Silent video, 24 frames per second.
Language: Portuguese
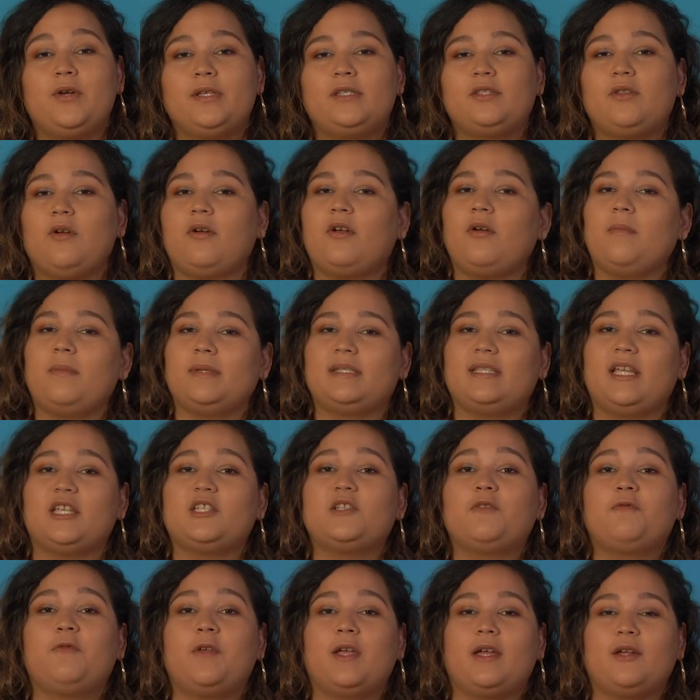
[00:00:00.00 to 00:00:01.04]
Bristol, que é uma
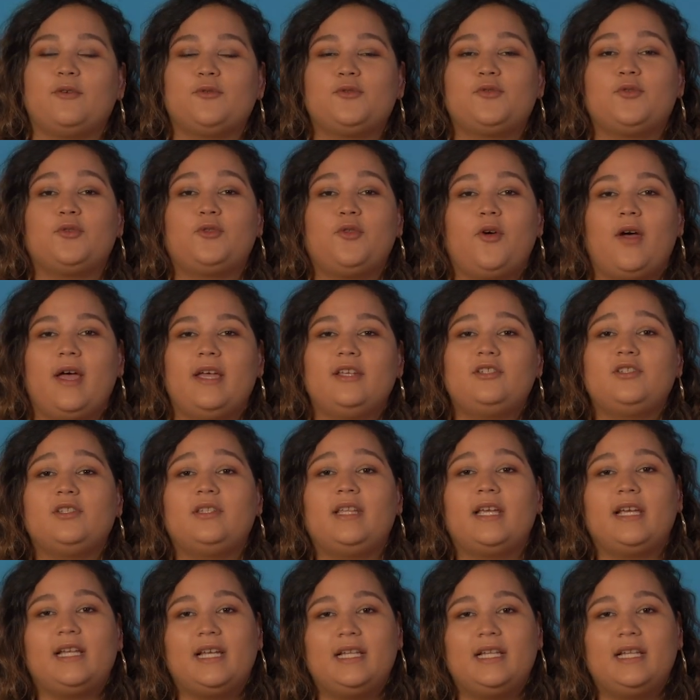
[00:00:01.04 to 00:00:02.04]
cidade que fica no sudoeste da